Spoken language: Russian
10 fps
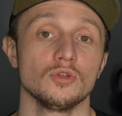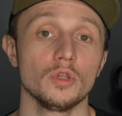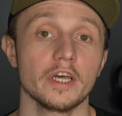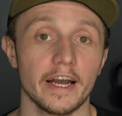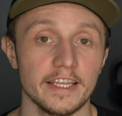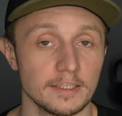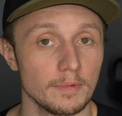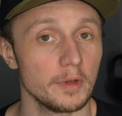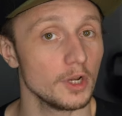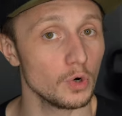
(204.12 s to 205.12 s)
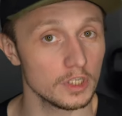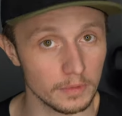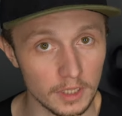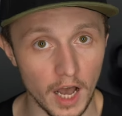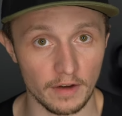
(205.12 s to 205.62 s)
Ну и наконец мы
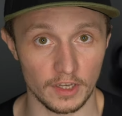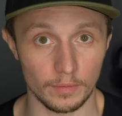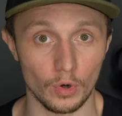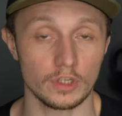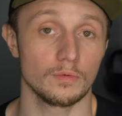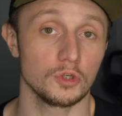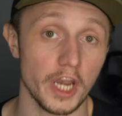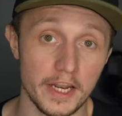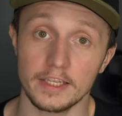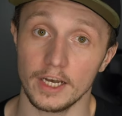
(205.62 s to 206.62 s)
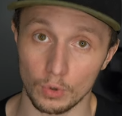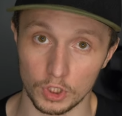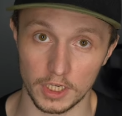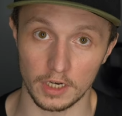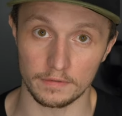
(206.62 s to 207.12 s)
переходим к главному – звучание
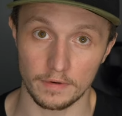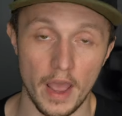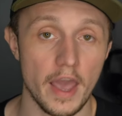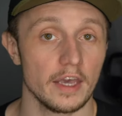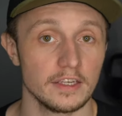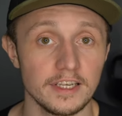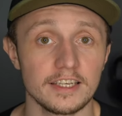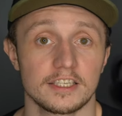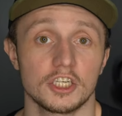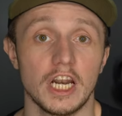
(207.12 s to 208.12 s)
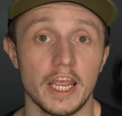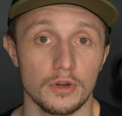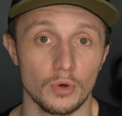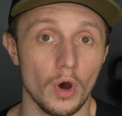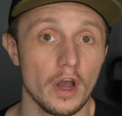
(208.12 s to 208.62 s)
наушников. И здесь, к
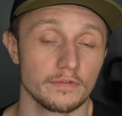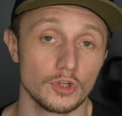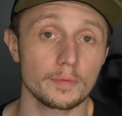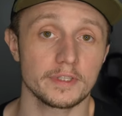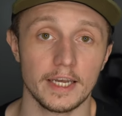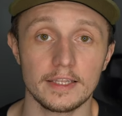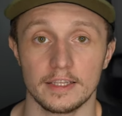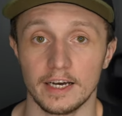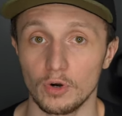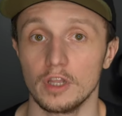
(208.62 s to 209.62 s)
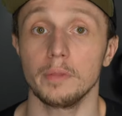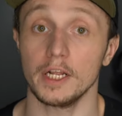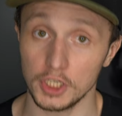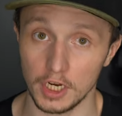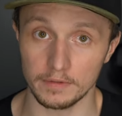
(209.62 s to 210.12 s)
сожалению, все обстоит довольно
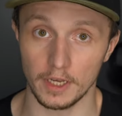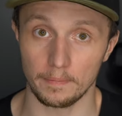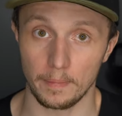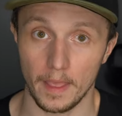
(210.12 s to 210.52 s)
плачевно.